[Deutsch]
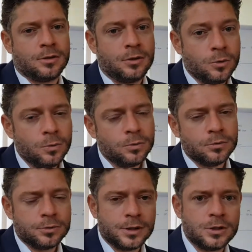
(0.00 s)
jung
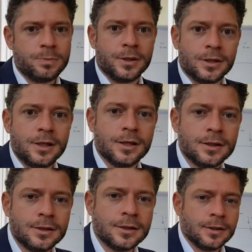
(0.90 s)
und
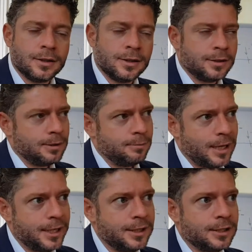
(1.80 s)
inspirierend äh,
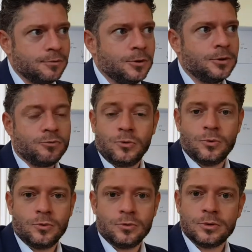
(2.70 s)
Meinung wollen
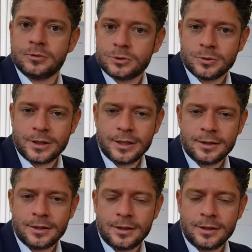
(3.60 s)
von Studenten